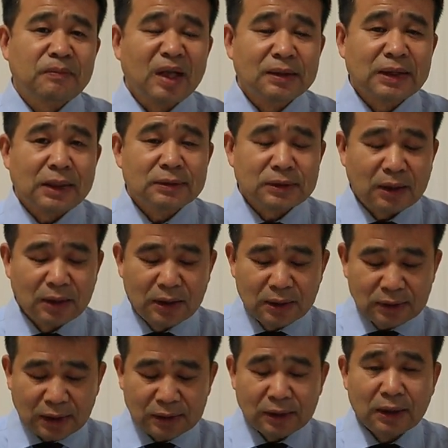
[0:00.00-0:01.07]
那大然
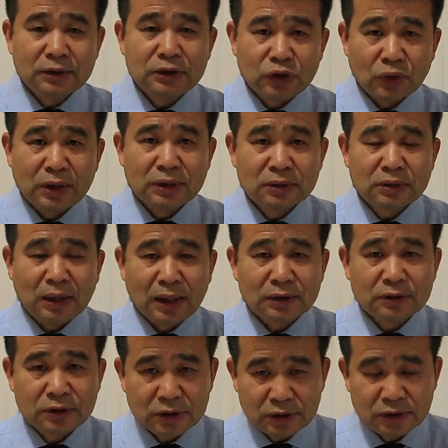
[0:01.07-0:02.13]
但是呢，有人啊，
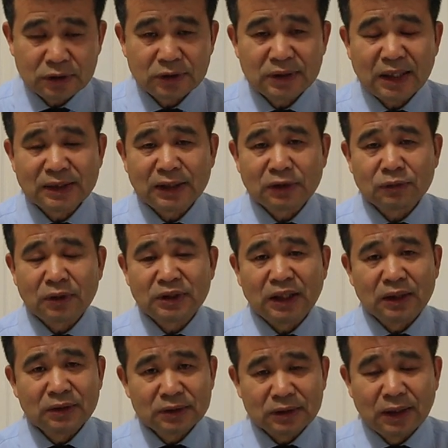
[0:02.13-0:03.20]
实实在在做了
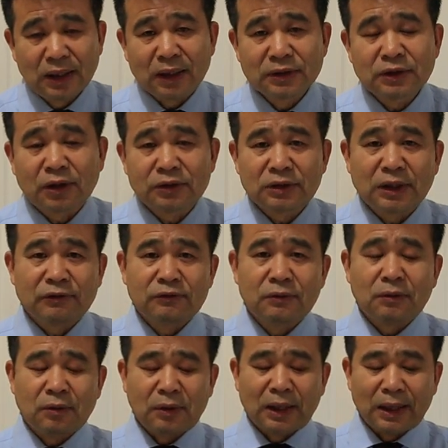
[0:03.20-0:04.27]
见证，死了两个小时才复
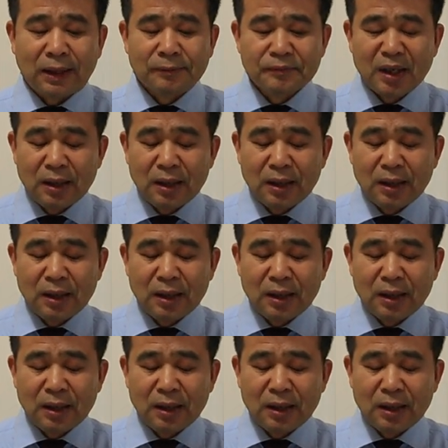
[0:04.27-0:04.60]
活过来。